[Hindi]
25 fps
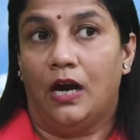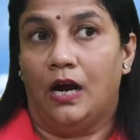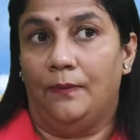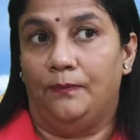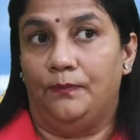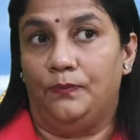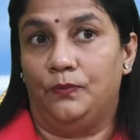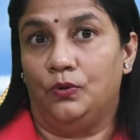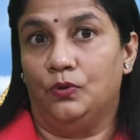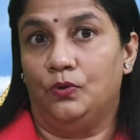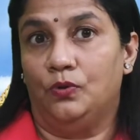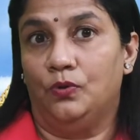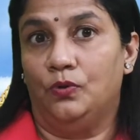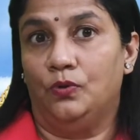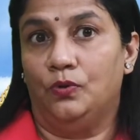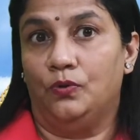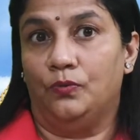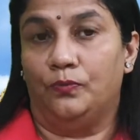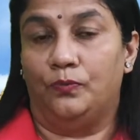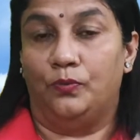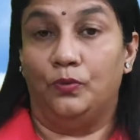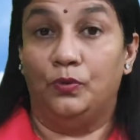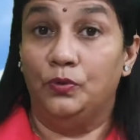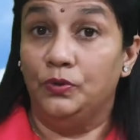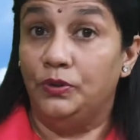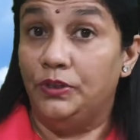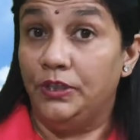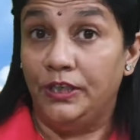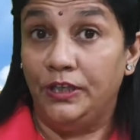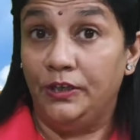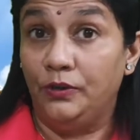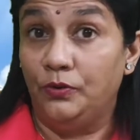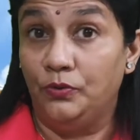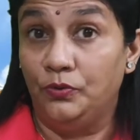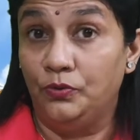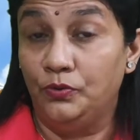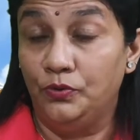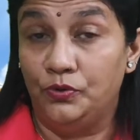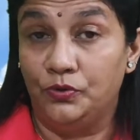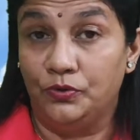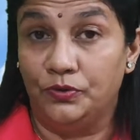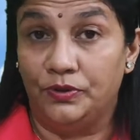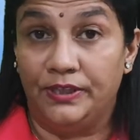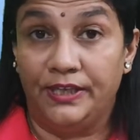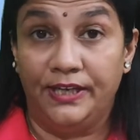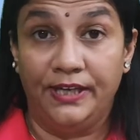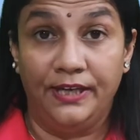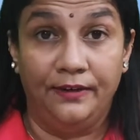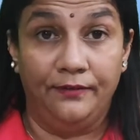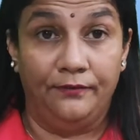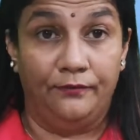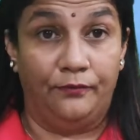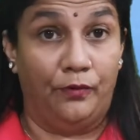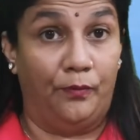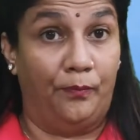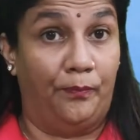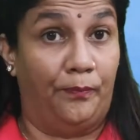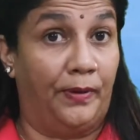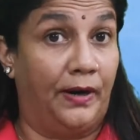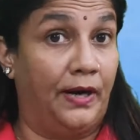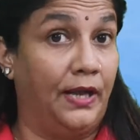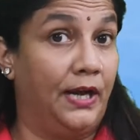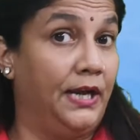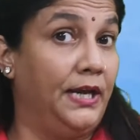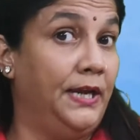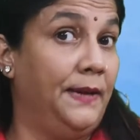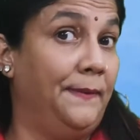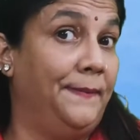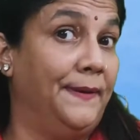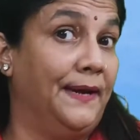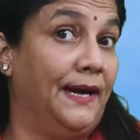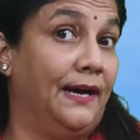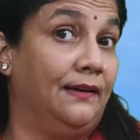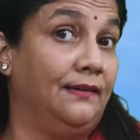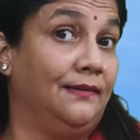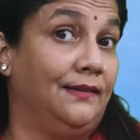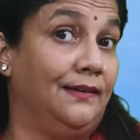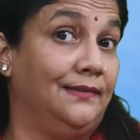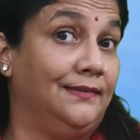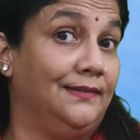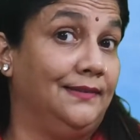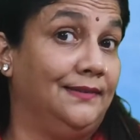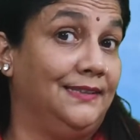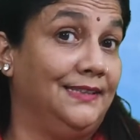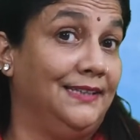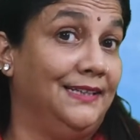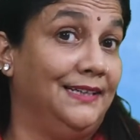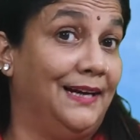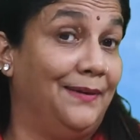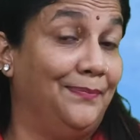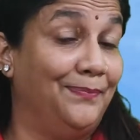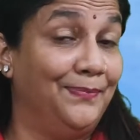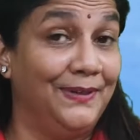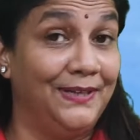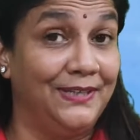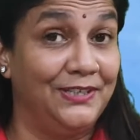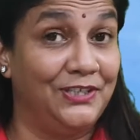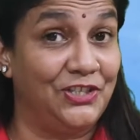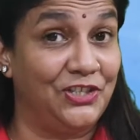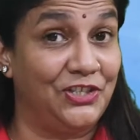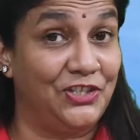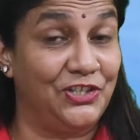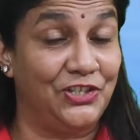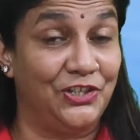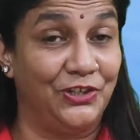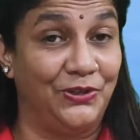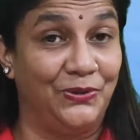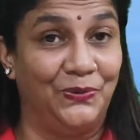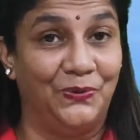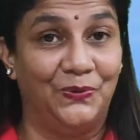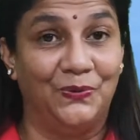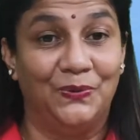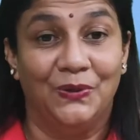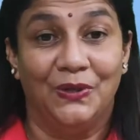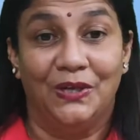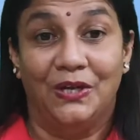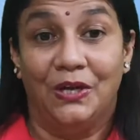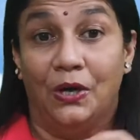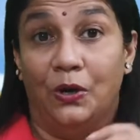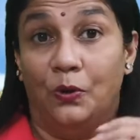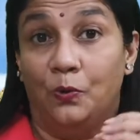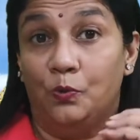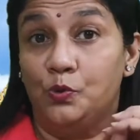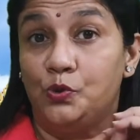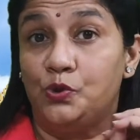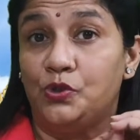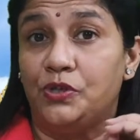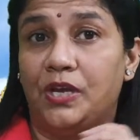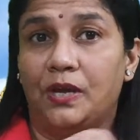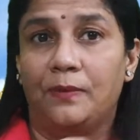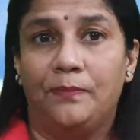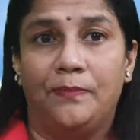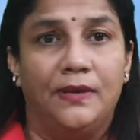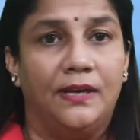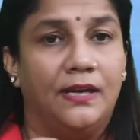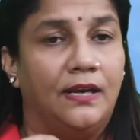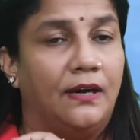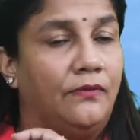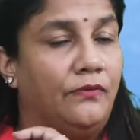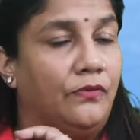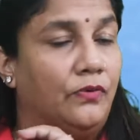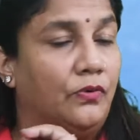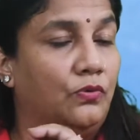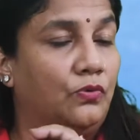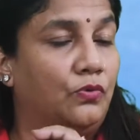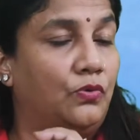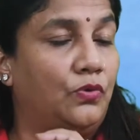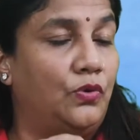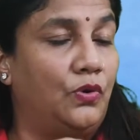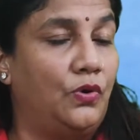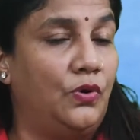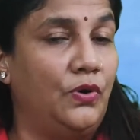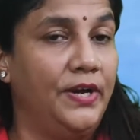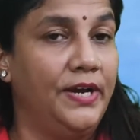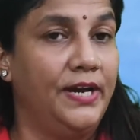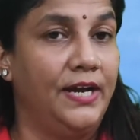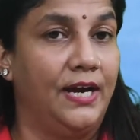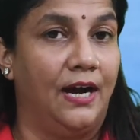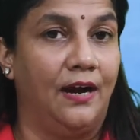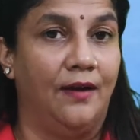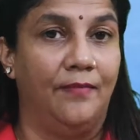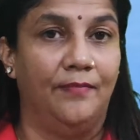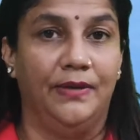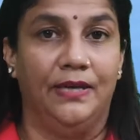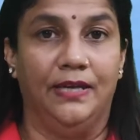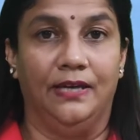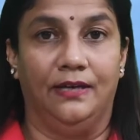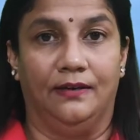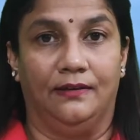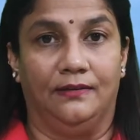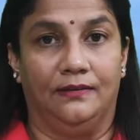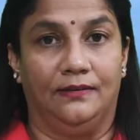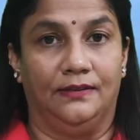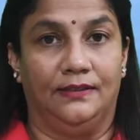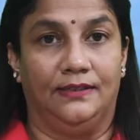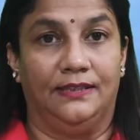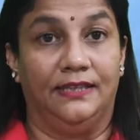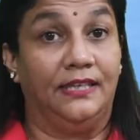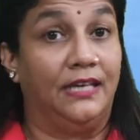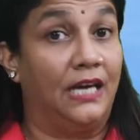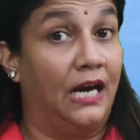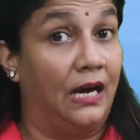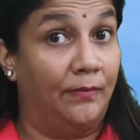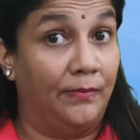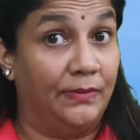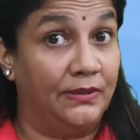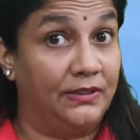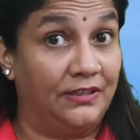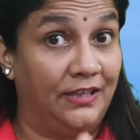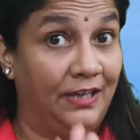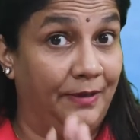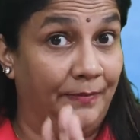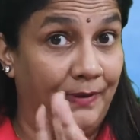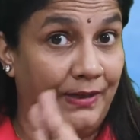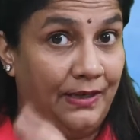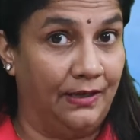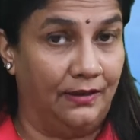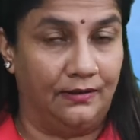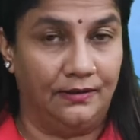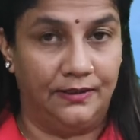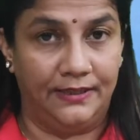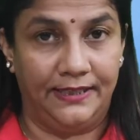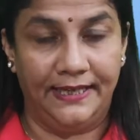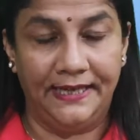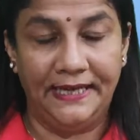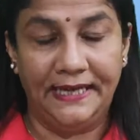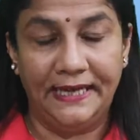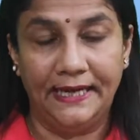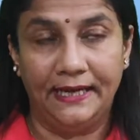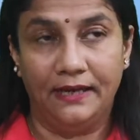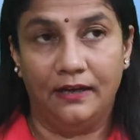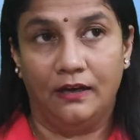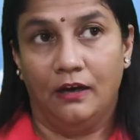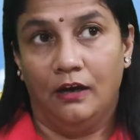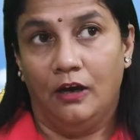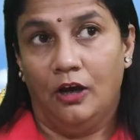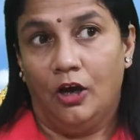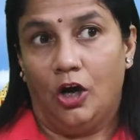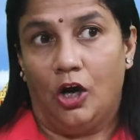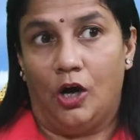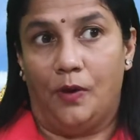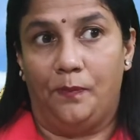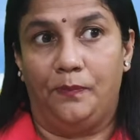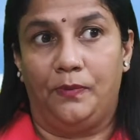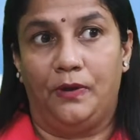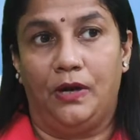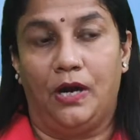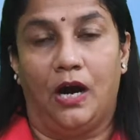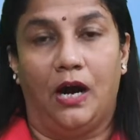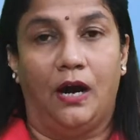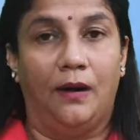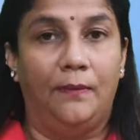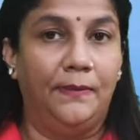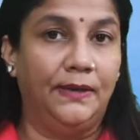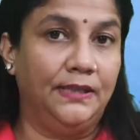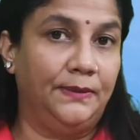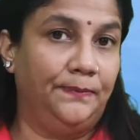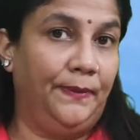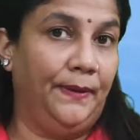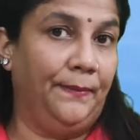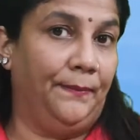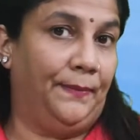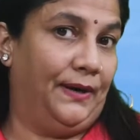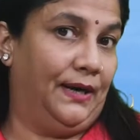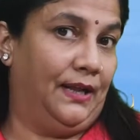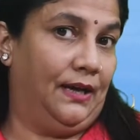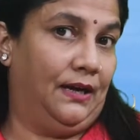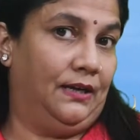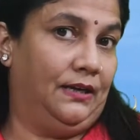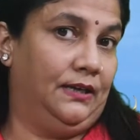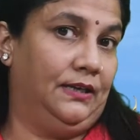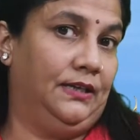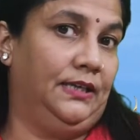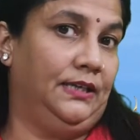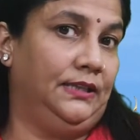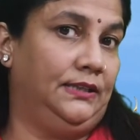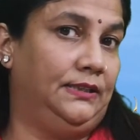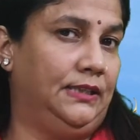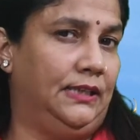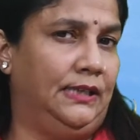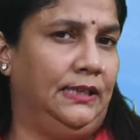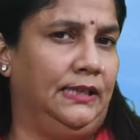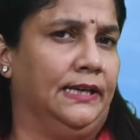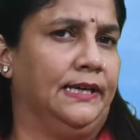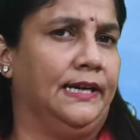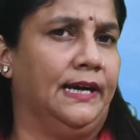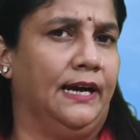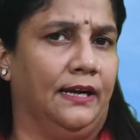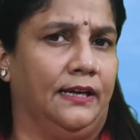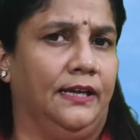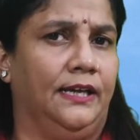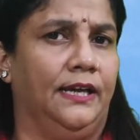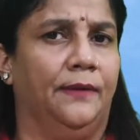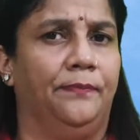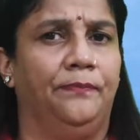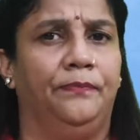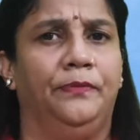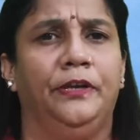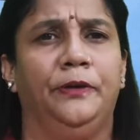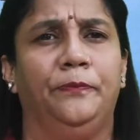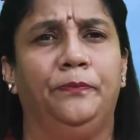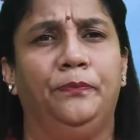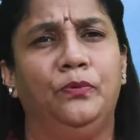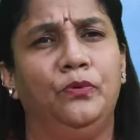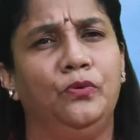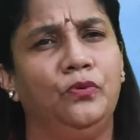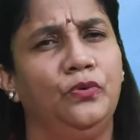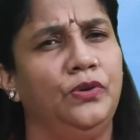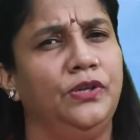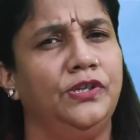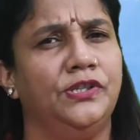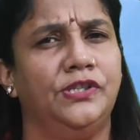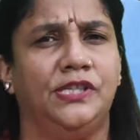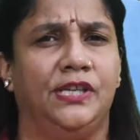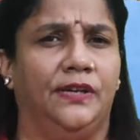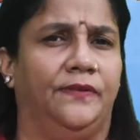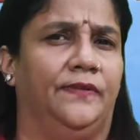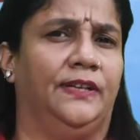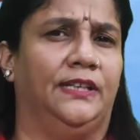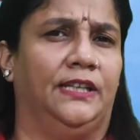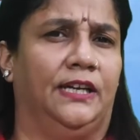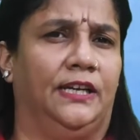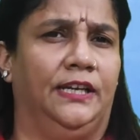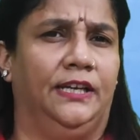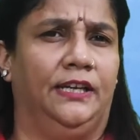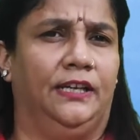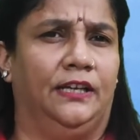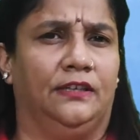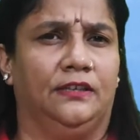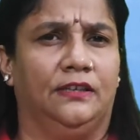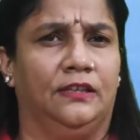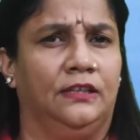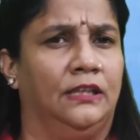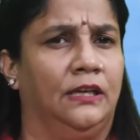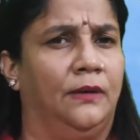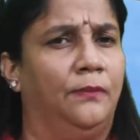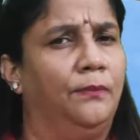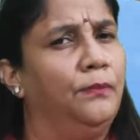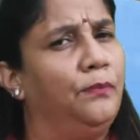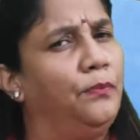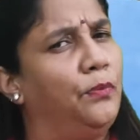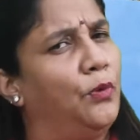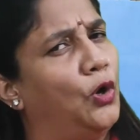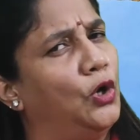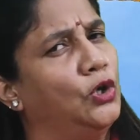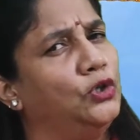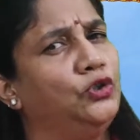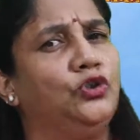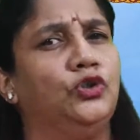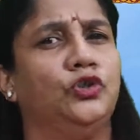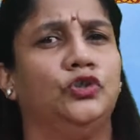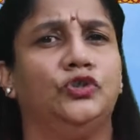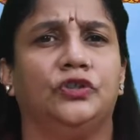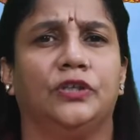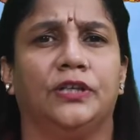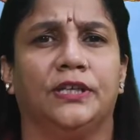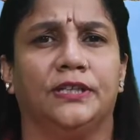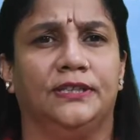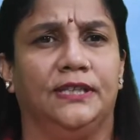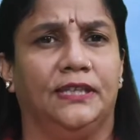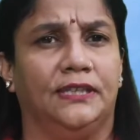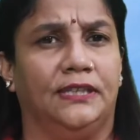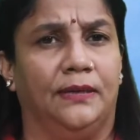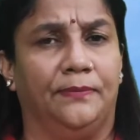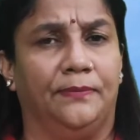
अब तो बोधि गुरु जो थे वो बड़ा ही प्यार करते थे अपने शिष्य को उसके बिना वो कोई काम नहीं करते थे कामत के बिना ठीक है कामत भी बड़ा ही दिल लगा के अपनी पूरी सेवादारी करता था बहुत खुश रखता